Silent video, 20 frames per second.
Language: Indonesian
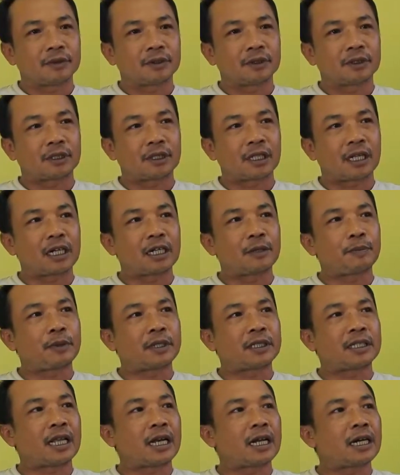Setelah di
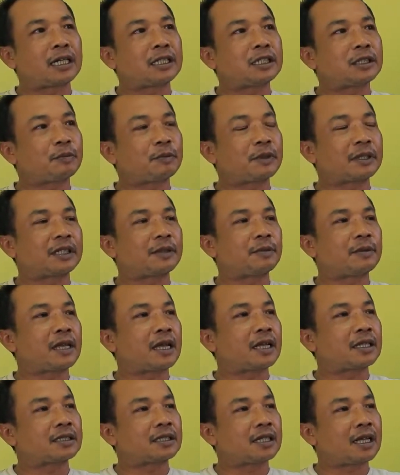perjalanan seperti
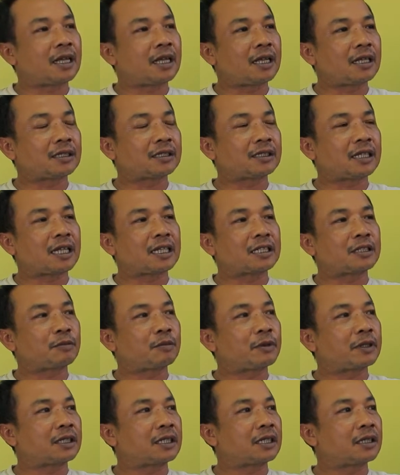biasa, saya
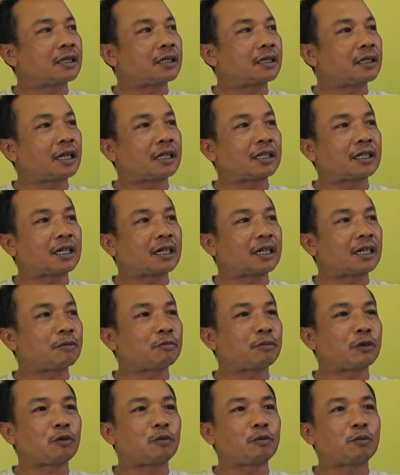seperti
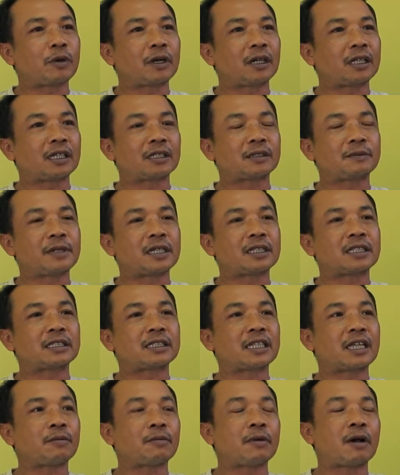mengantarkan penumpang yang biasa
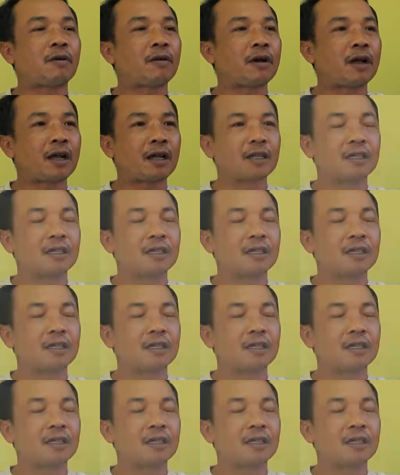saya bawa.